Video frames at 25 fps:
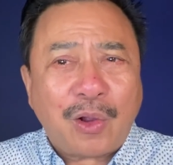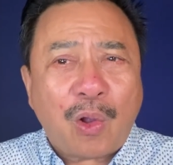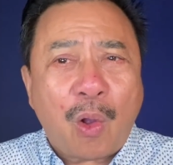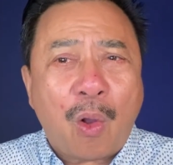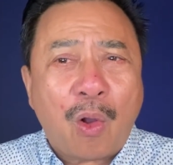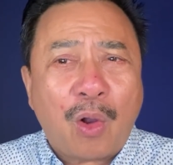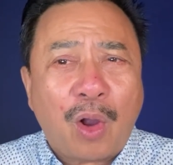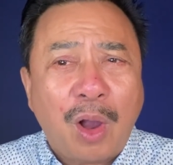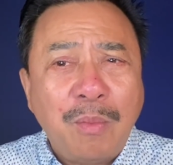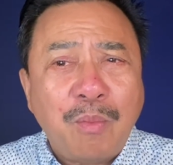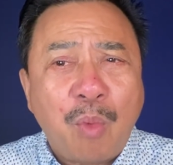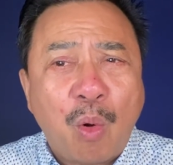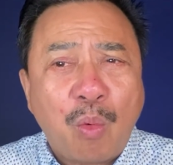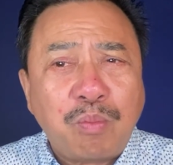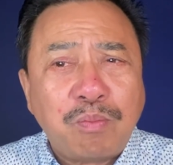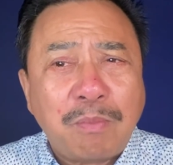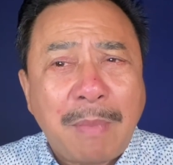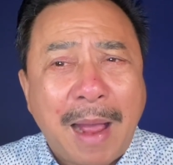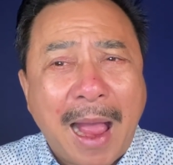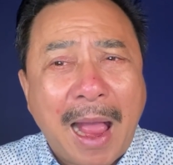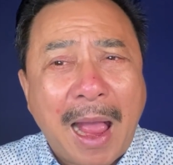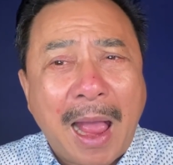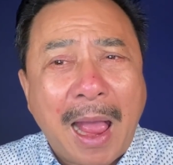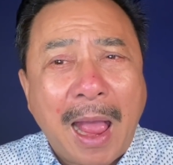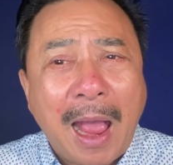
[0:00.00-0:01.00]
còn có một
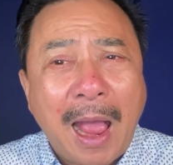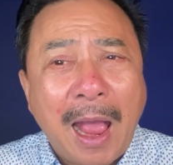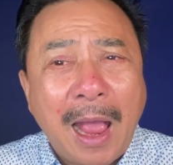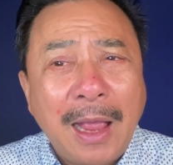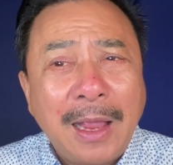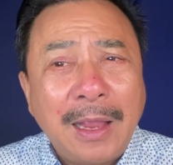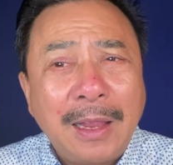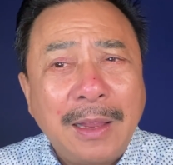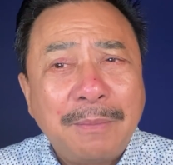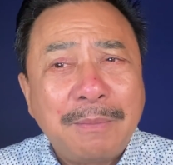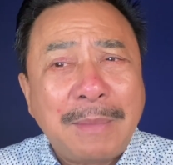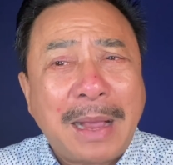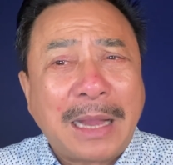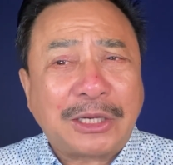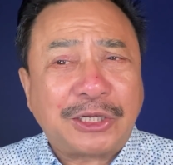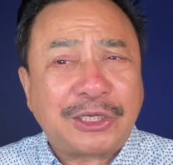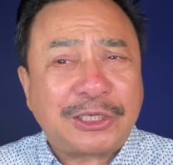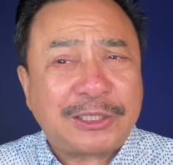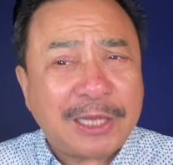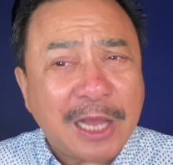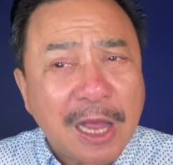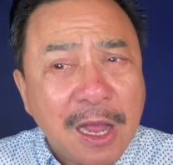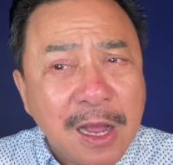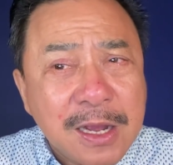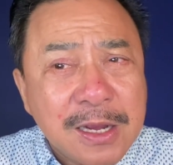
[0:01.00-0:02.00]
bà
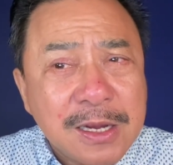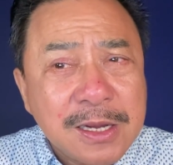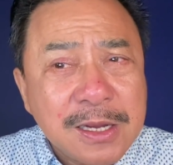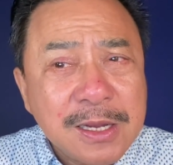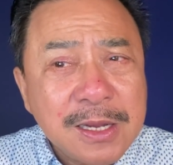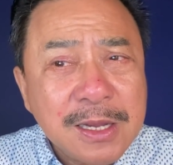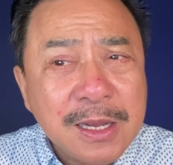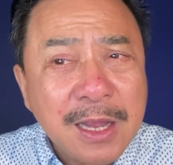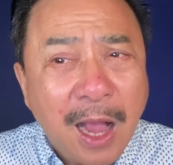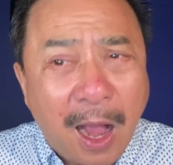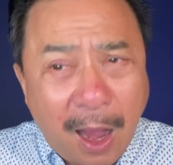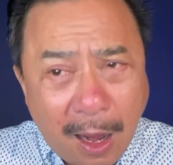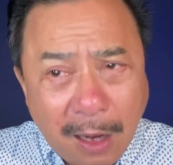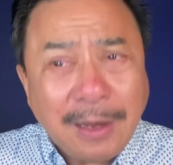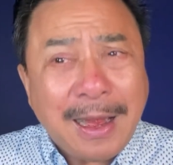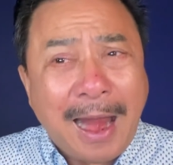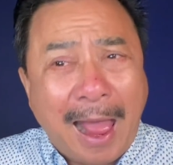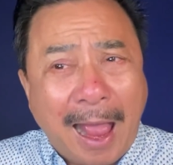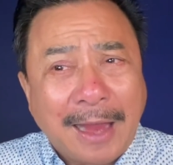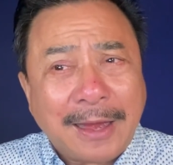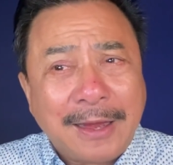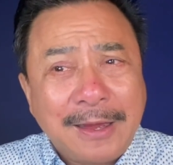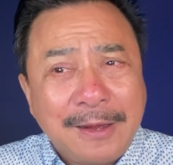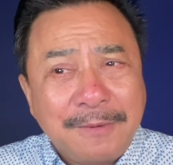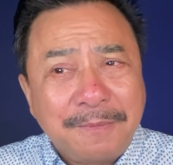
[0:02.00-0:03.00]
Soeur ở
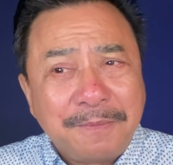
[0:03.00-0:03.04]
lại?